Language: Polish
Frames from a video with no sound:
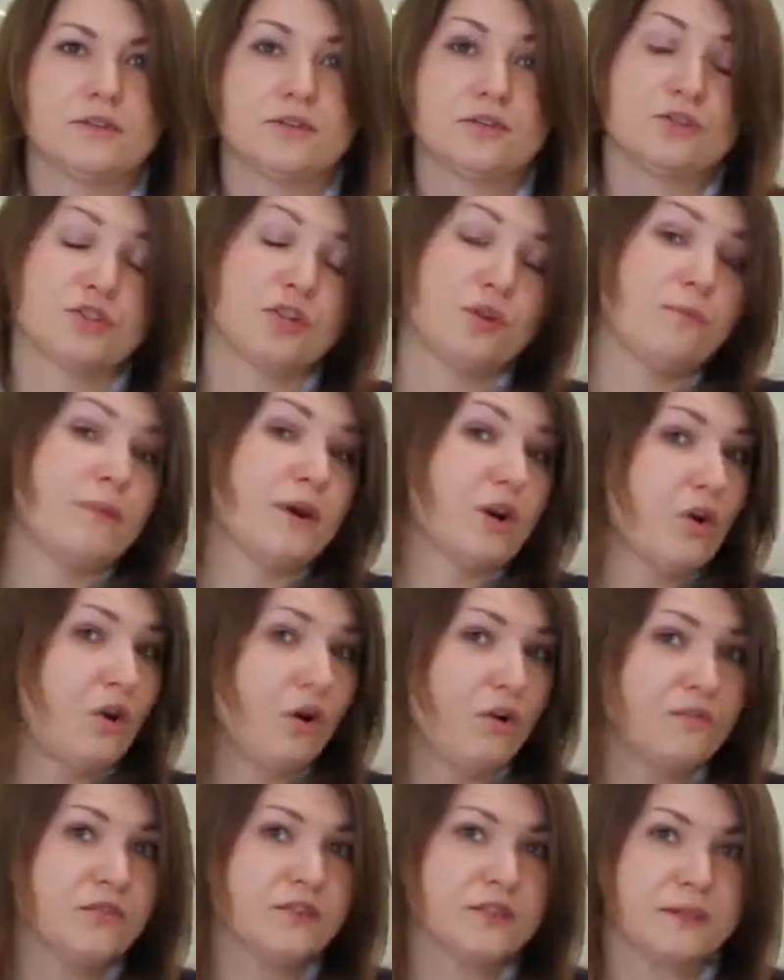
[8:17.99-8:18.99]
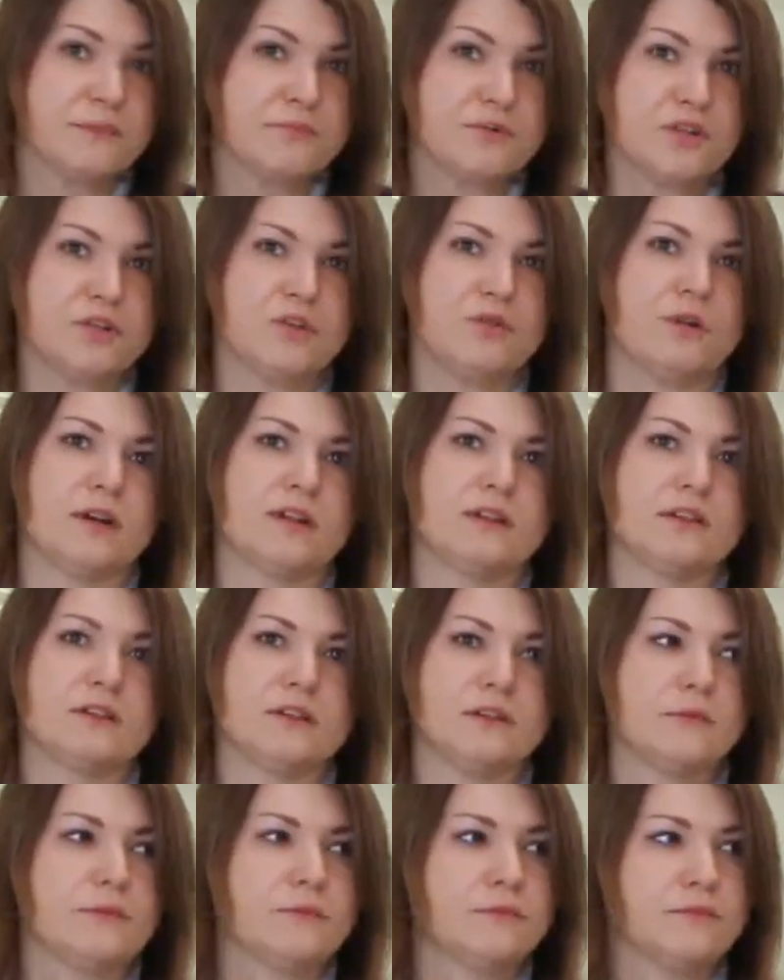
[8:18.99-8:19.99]
do szkieł barkowych na przykład,
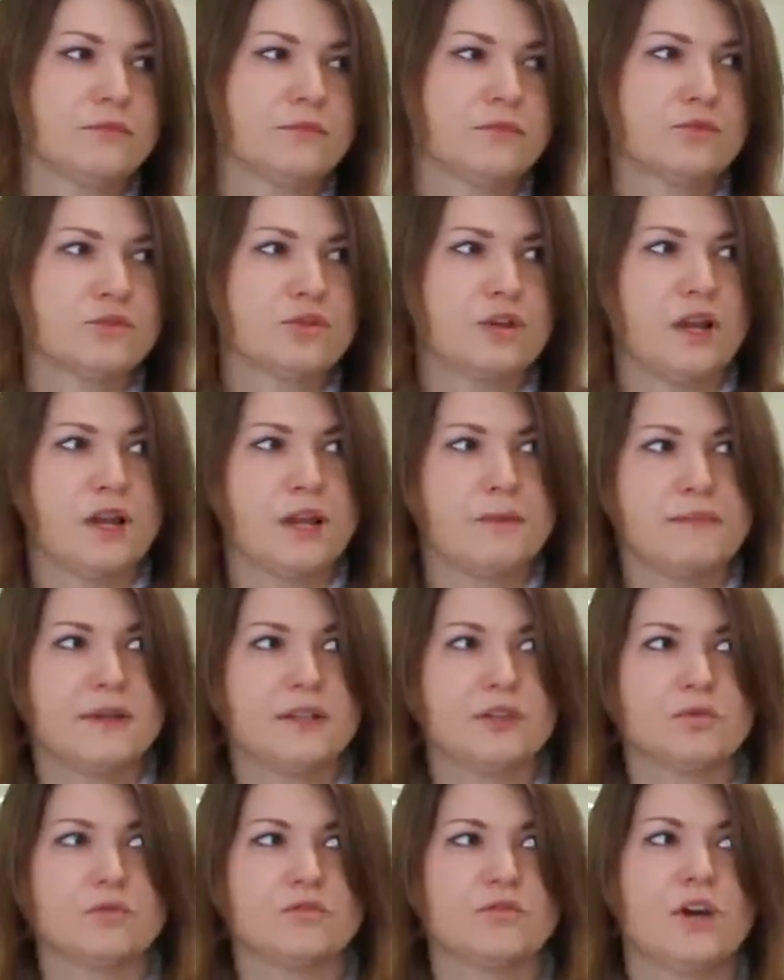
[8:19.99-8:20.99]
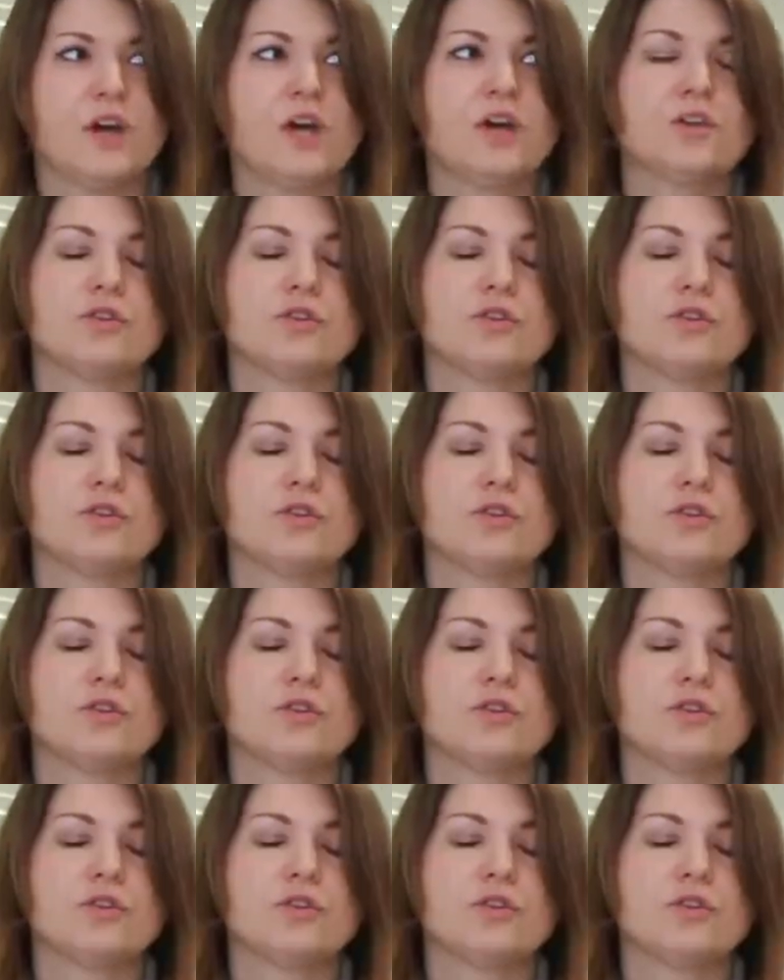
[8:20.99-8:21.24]
dużo elementów